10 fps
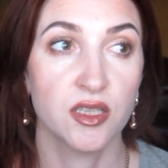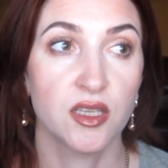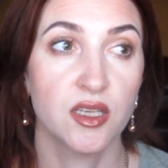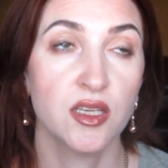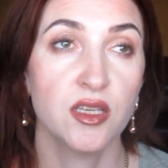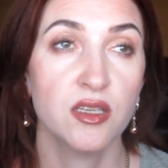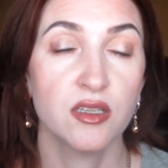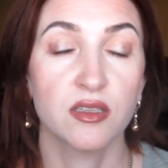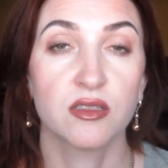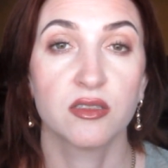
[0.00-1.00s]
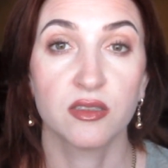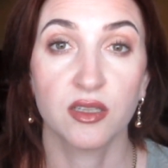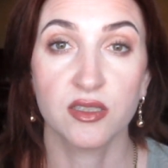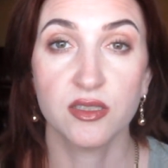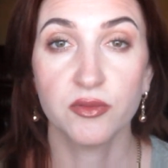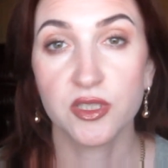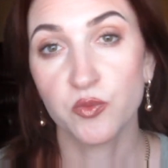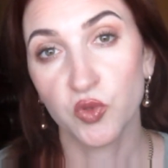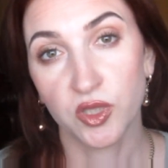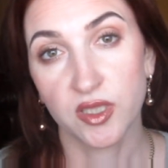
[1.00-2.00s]
и э, красиво
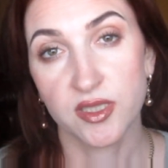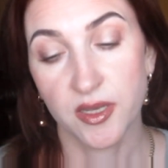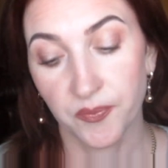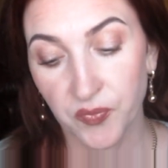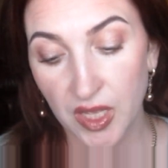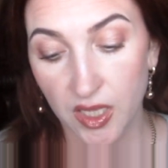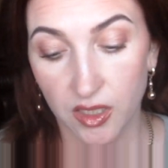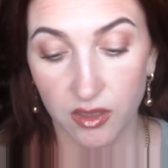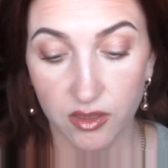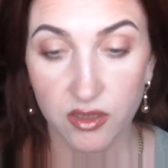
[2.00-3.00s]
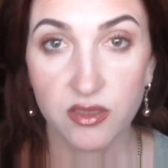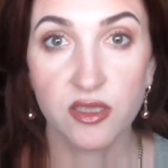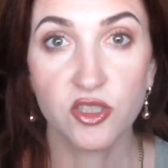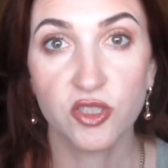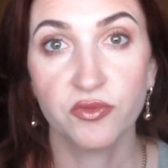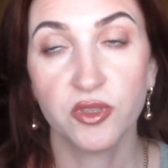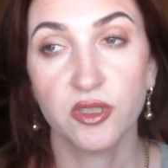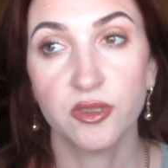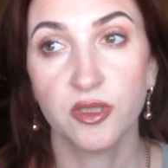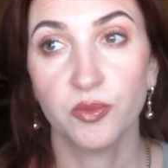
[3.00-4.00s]
смотрится. Э, если же
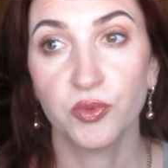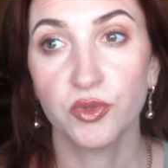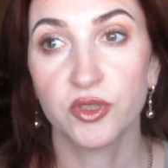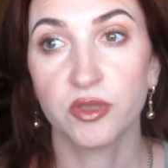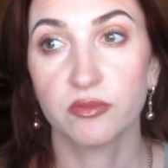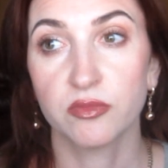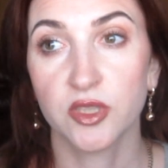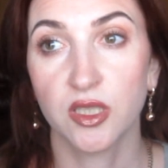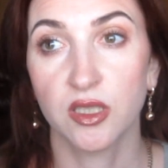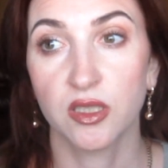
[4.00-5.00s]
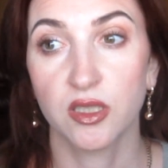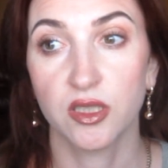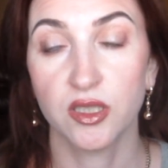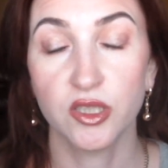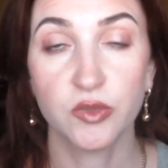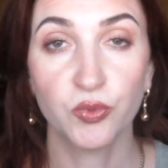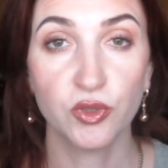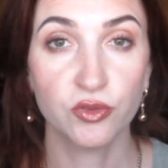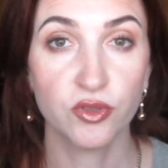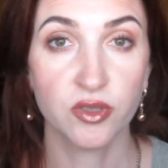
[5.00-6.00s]
вы, допустим, не
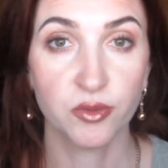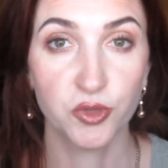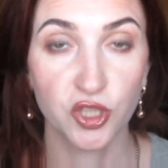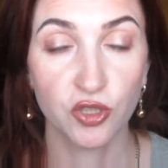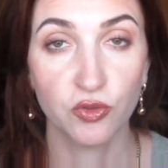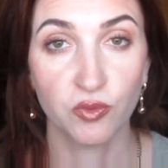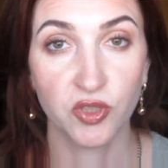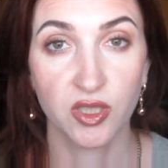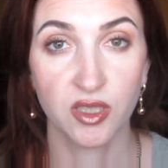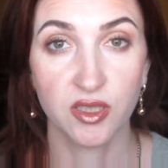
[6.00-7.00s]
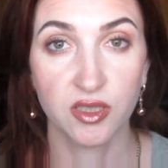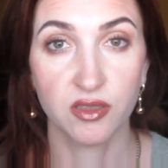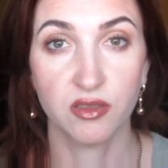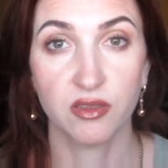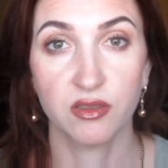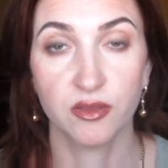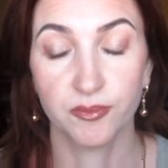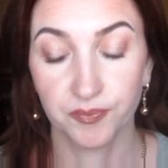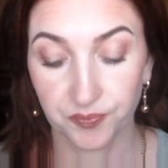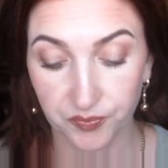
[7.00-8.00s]
используете вообще днем никаких, э,
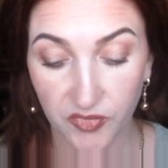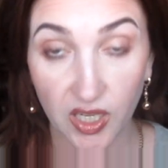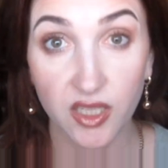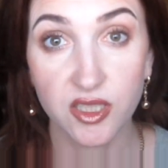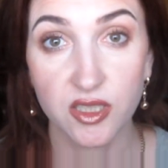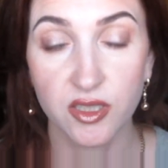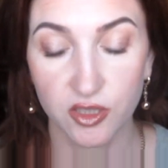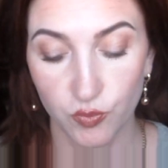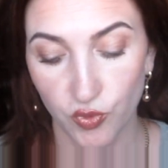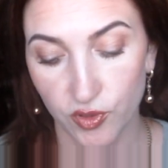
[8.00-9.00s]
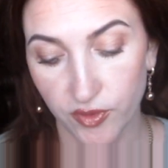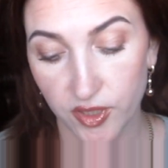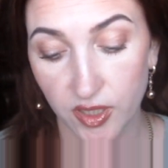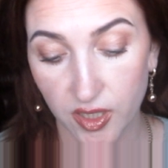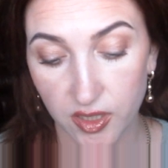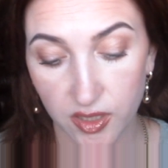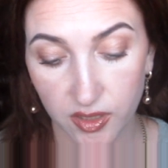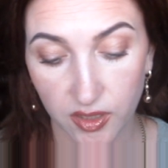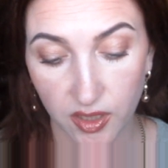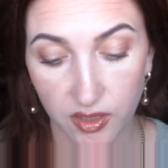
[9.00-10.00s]
не хотите использовать никаких
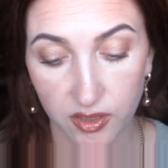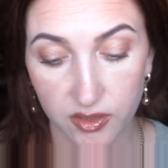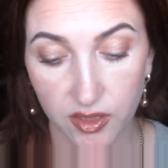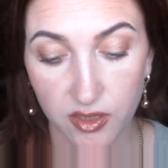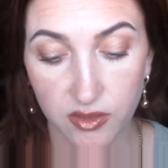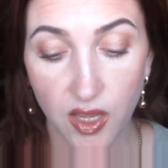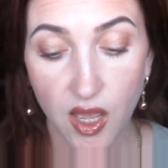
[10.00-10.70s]
тональных средств,